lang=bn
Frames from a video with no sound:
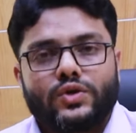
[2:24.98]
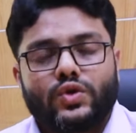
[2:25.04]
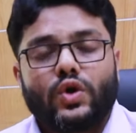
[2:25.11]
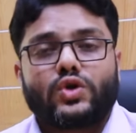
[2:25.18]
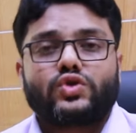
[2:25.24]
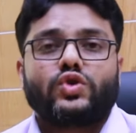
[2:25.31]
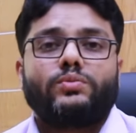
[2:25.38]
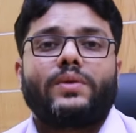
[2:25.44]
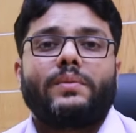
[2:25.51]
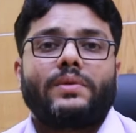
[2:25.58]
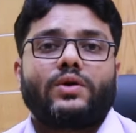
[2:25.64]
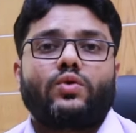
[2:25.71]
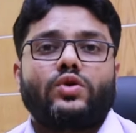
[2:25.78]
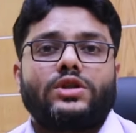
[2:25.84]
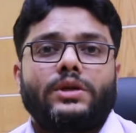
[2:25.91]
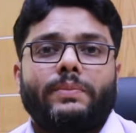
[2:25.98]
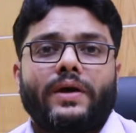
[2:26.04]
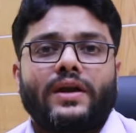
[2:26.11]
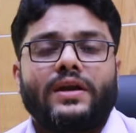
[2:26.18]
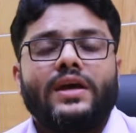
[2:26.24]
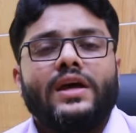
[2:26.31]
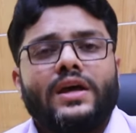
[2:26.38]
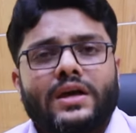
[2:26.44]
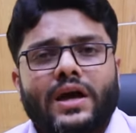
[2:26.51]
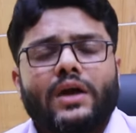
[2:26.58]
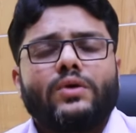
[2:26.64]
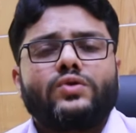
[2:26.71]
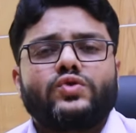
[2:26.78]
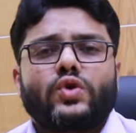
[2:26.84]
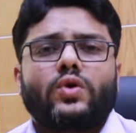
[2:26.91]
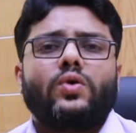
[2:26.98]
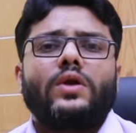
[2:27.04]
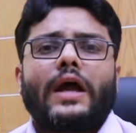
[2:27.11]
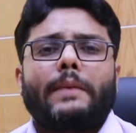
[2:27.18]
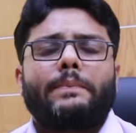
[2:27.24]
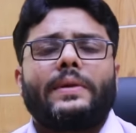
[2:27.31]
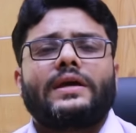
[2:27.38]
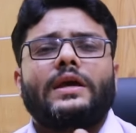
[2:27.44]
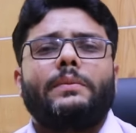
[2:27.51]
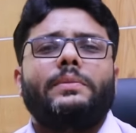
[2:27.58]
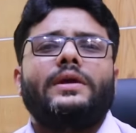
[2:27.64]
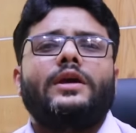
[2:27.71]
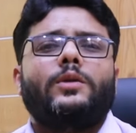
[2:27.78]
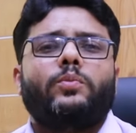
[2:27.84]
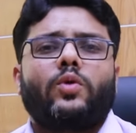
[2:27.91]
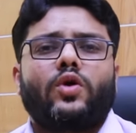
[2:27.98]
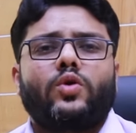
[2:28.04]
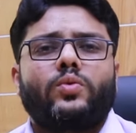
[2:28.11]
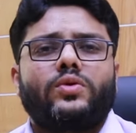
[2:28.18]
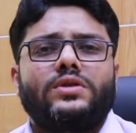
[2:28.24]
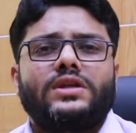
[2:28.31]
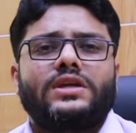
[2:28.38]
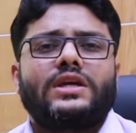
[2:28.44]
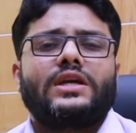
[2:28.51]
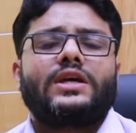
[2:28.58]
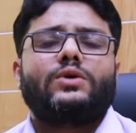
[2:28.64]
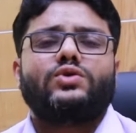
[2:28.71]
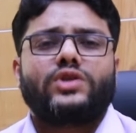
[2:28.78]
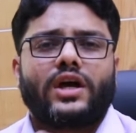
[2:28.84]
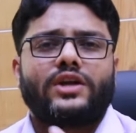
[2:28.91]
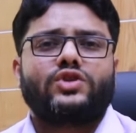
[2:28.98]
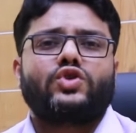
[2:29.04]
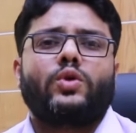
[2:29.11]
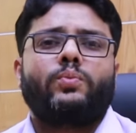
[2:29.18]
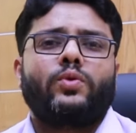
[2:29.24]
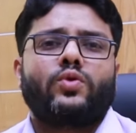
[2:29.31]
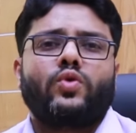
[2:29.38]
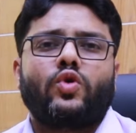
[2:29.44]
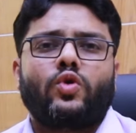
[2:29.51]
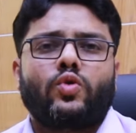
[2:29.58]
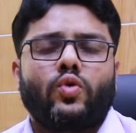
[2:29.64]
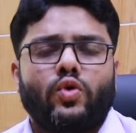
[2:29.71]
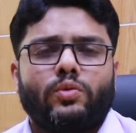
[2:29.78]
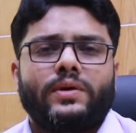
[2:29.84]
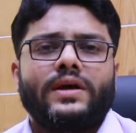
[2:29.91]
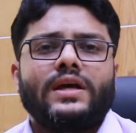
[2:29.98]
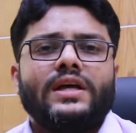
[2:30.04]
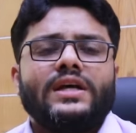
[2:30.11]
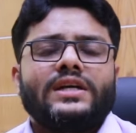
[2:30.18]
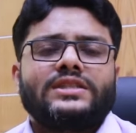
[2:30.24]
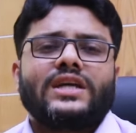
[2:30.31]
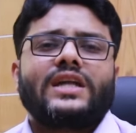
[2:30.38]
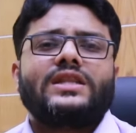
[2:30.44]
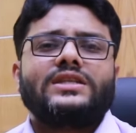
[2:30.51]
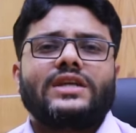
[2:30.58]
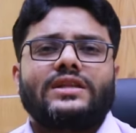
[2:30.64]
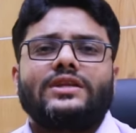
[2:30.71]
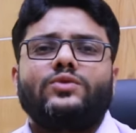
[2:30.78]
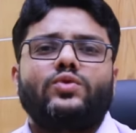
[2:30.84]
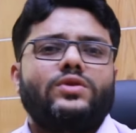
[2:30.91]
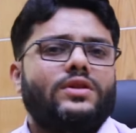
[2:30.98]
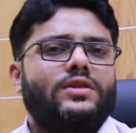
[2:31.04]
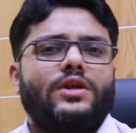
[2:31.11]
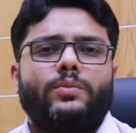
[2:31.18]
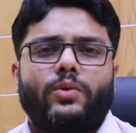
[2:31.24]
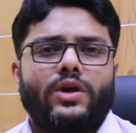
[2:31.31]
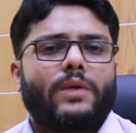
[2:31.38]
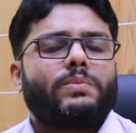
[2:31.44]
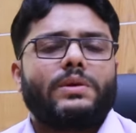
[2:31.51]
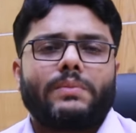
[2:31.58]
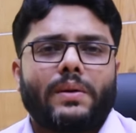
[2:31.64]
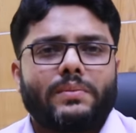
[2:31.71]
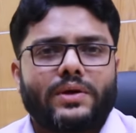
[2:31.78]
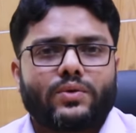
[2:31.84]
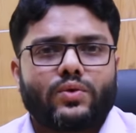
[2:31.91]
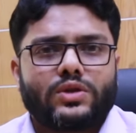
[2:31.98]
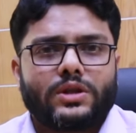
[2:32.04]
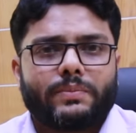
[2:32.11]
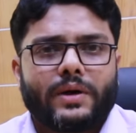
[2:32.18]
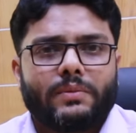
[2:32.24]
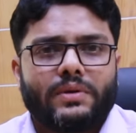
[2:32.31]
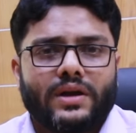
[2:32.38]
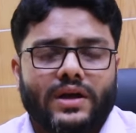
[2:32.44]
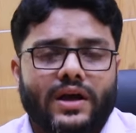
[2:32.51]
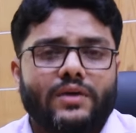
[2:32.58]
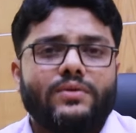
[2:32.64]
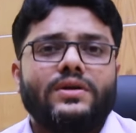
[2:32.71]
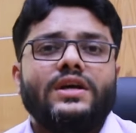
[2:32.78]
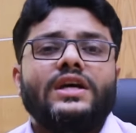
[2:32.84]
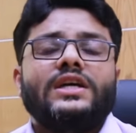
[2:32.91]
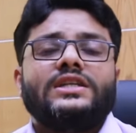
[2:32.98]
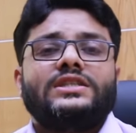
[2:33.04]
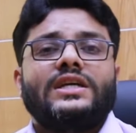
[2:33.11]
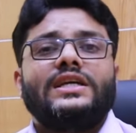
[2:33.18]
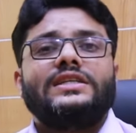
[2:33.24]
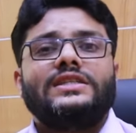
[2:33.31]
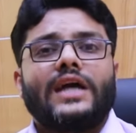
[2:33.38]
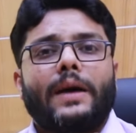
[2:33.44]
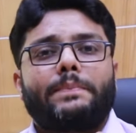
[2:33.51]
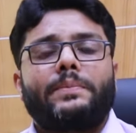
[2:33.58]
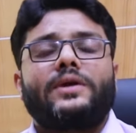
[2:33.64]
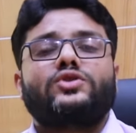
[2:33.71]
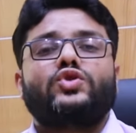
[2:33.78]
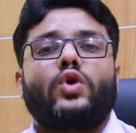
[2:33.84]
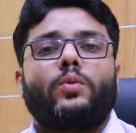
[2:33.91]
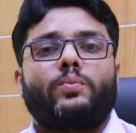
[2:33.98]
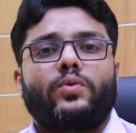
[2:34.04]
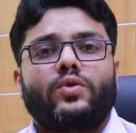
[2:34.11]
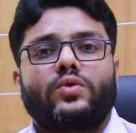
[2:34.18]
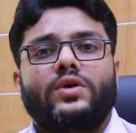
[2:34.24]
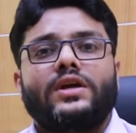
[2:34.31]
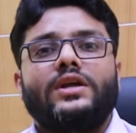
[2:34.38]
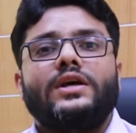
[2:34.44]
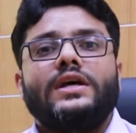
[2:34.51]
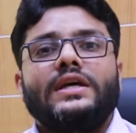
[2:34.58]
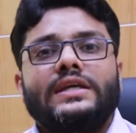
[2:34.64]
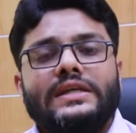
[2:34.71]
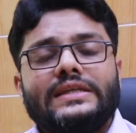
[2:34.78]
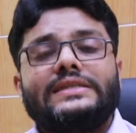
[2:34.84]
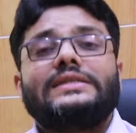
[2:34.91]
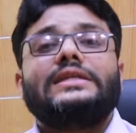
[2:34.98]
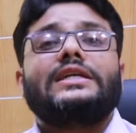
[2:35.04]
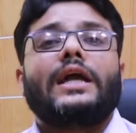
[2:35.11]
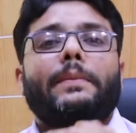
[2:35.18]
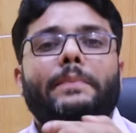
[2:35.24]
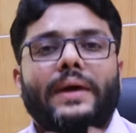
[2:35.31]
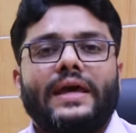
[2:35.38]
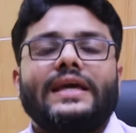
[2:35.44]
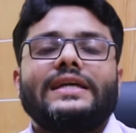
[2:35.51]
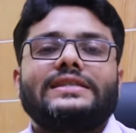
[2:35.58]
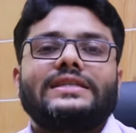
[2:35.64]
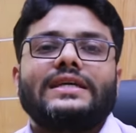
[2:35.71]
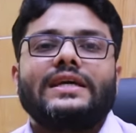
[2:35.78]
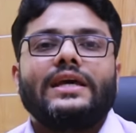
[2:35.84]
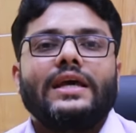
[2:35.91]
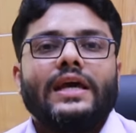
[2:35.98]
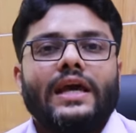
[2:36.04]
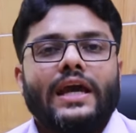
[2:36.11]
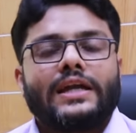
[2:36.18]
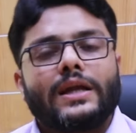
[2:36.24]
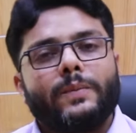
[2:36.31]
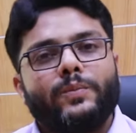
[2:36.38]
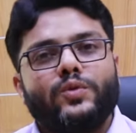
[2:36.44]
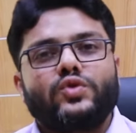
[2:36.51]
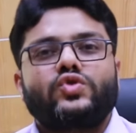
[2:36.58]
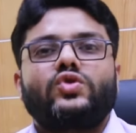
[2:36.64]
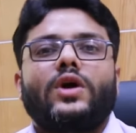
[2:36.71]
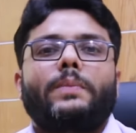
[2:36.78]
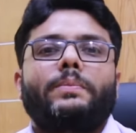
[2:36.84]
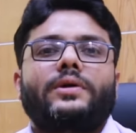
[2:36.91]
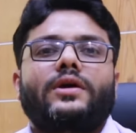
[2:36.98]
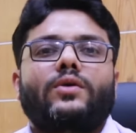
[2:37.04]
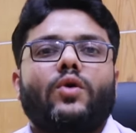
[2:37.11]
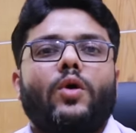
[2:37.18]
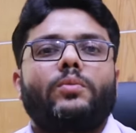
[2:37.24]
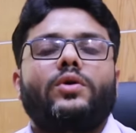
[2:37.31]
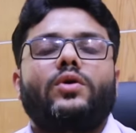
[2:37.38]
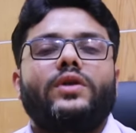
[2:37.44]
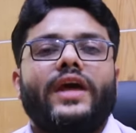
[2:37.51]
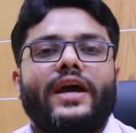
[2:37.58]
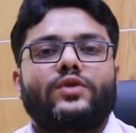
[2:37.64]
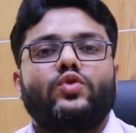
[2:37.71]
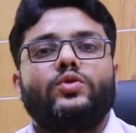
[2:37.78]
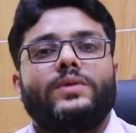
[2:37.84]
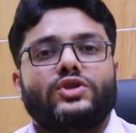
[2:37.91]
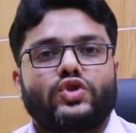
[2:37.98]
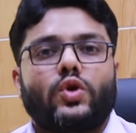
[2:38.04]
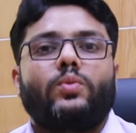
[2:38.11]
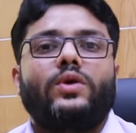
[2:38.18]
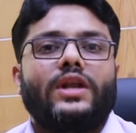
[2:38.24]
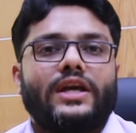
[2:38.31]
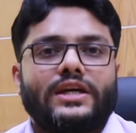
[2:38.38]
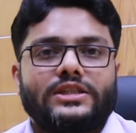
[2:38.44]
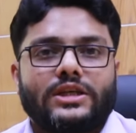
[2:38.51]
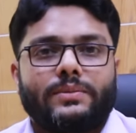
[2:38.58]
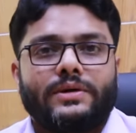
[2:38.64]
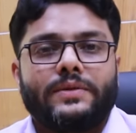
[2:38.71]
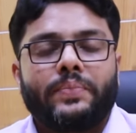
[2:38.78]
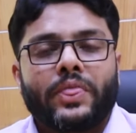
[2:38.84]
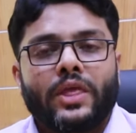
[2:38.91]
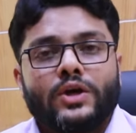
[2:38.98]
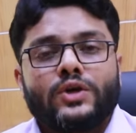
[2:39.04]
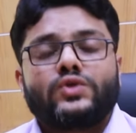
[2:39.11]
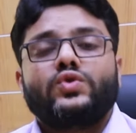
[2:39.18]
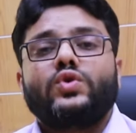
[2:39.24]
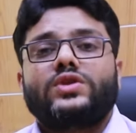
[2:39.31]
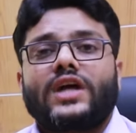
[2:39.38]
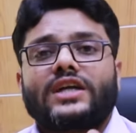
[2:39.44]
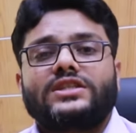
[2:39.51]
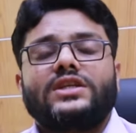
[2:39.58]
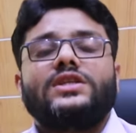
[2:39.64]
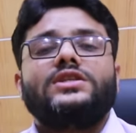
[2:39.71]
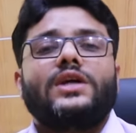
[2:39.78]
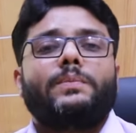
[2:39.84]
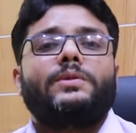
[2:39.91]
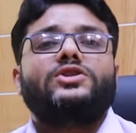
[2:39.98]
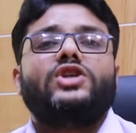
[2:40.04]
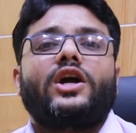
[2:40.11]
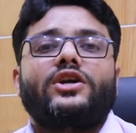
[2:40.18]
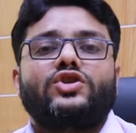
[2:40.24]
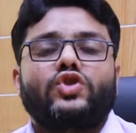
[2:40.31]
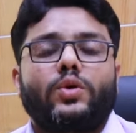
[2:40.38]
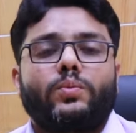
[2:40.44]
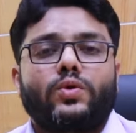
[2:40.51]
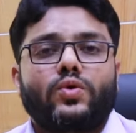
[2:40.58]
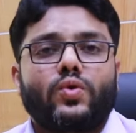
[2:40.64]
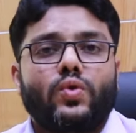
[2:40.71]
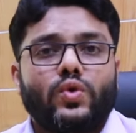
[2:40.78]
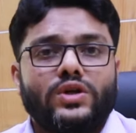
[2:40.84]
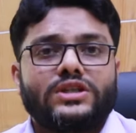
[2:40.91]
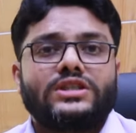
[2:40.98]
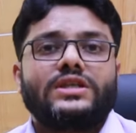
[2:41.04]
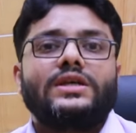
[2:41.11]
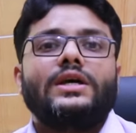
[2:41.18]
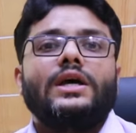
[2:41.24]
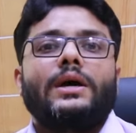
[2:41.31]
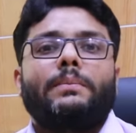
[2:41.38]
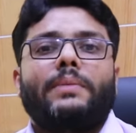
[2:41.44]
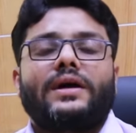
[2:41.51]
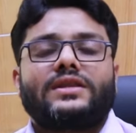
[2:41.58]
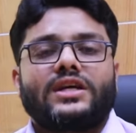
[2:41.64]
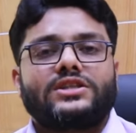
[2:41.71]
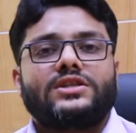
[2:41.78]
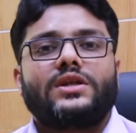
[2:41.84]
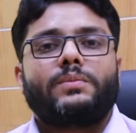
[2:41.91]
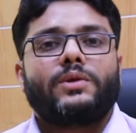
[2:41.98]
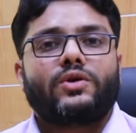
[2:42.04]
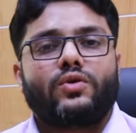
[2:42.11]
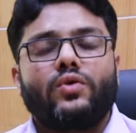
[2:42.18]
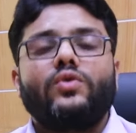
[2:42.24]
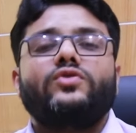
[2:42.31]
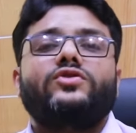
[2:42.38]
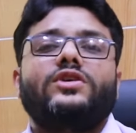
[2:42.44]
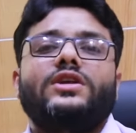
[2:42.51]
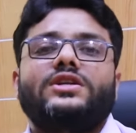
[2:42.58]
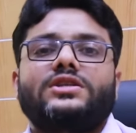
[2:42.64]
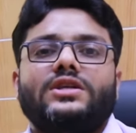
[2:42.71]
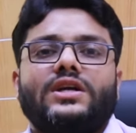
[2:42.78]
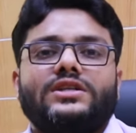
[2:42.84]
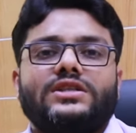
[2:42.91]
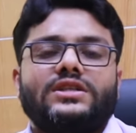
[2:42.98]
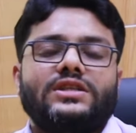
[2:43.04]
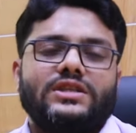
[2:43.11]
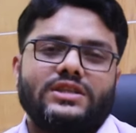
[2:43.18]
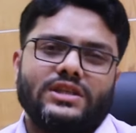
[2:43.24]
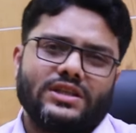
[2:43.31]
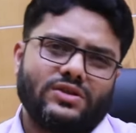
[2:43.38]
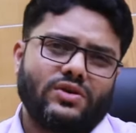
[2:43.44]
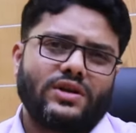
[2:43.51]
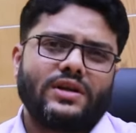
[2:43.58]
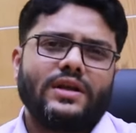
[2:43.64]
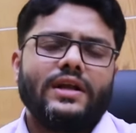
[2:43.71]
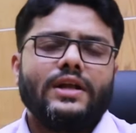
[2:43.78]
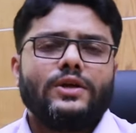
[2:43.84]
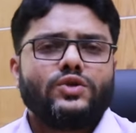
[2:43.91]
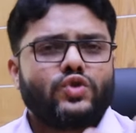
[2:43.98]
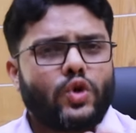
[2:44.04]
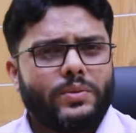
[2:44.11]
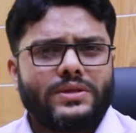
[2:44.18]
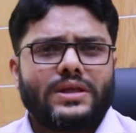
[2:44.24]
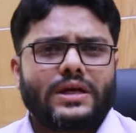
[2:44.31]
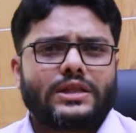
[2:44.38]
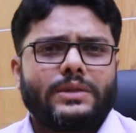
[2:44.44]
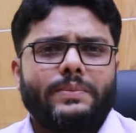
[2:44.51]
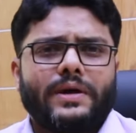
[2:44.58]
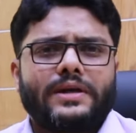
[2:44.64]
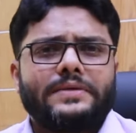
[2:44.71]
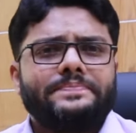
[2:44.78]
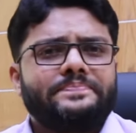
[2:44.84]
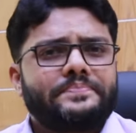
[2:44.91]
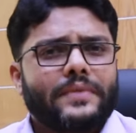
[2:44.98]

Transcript: ধর্ষণ মামলা করতে পারেন কারণ যখন আপনাকে বিয়ের প্রলোভন দেখিয়ে কেউ শারীরিক সম্পর্ক করবে সাথে সাথে দুই তিন দিন পরে আপনি মামলা করতে পারবেন না কারণ সেই যে আপনার সম্পর্কের ইচ্ছেটা ভেঙেছে এটা বুঝতে আপনাকে কম না হলে এক দুই মাস সময় লেগে যাবে সো তার সাথে যে আপনার শারীরিক সম্পর্ক হয়েছে বা তার সাথে আপনার ক্লোজ রিলেশন আছে সেই ধরনের ছবি থাকতে পারে